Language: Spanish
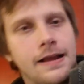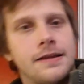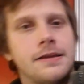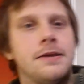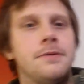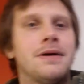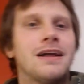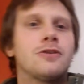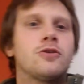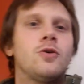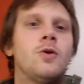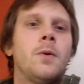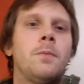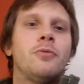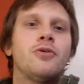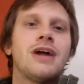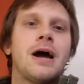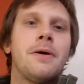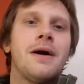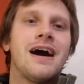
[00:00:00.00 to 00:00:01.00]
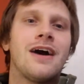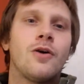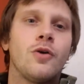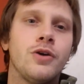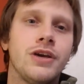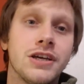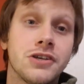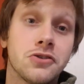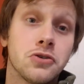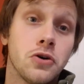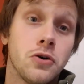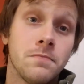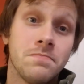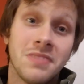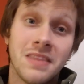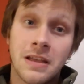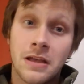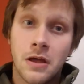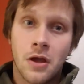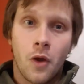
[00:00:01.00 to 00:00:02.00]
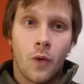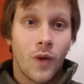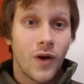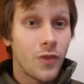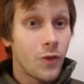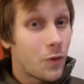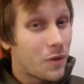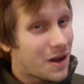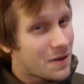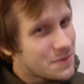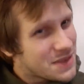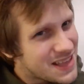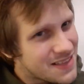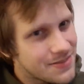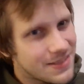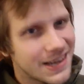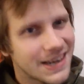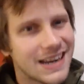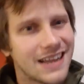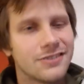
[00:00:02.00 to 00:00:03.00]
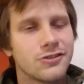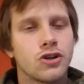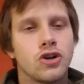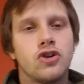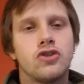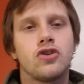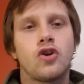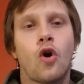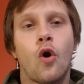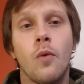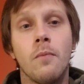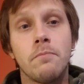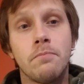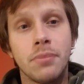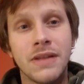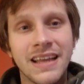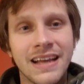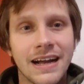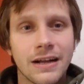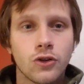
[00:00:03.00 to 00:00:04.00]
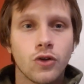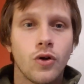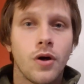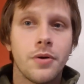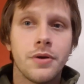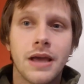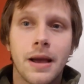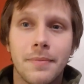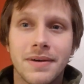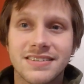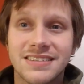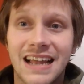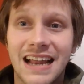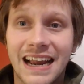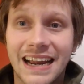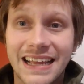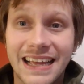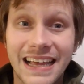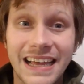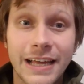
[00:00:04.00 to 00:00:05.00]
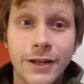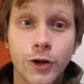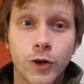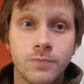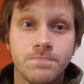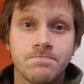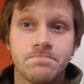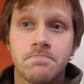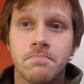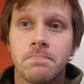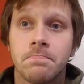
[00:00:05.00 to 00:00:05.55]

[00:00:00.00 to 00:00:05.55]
y va todo por abajo y eso cuando va bien de rastrón complica todavía más al arquero.